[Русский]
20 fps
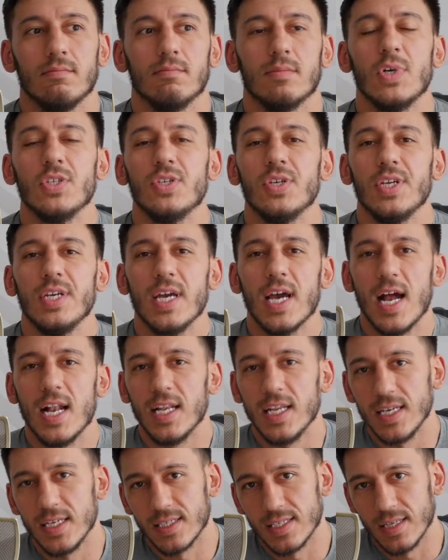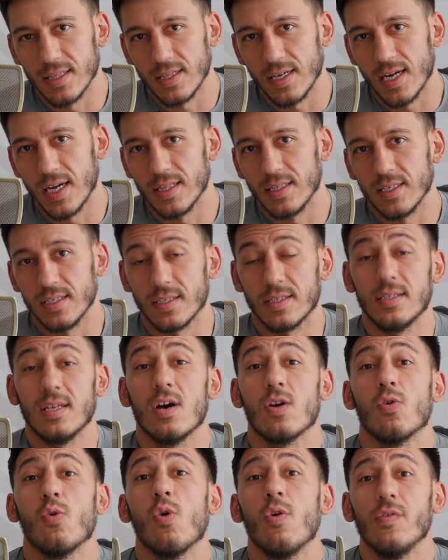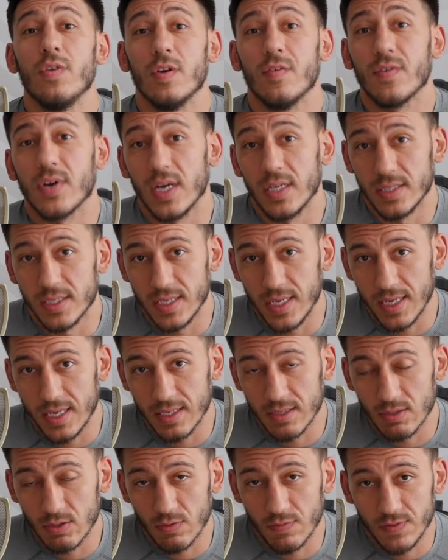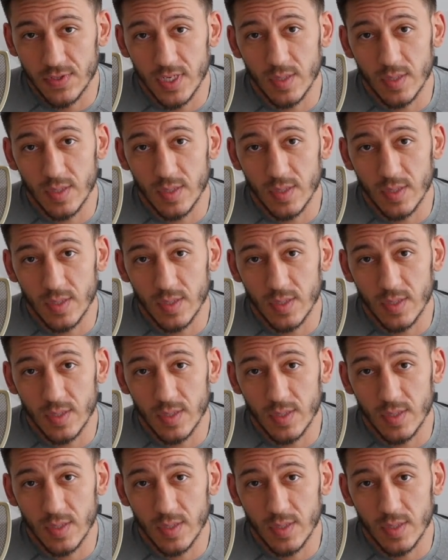материальные затраты, здоровье, в конце концов.